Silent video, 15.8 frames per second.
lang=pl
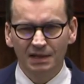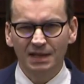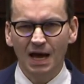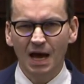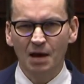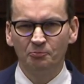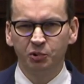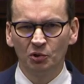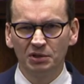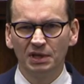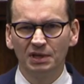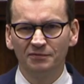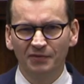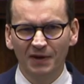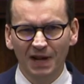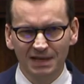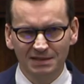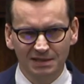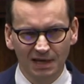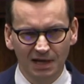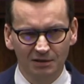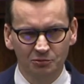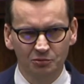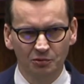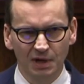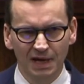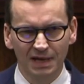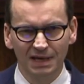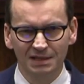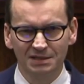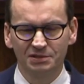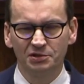Ta putinflacja, która
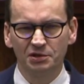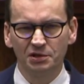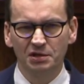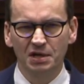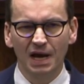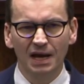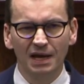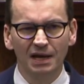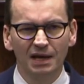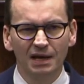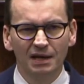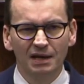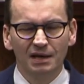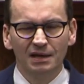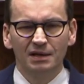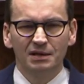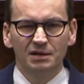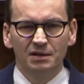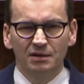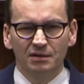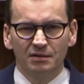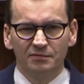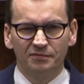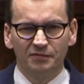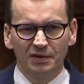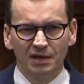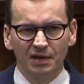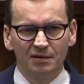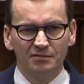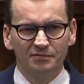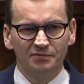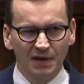jest dzisiaj
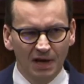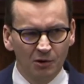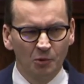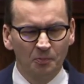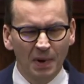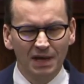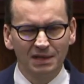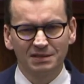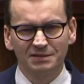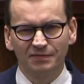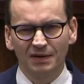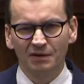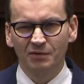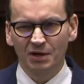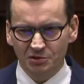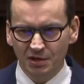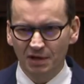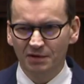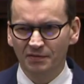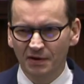w wielu państwach, właściwie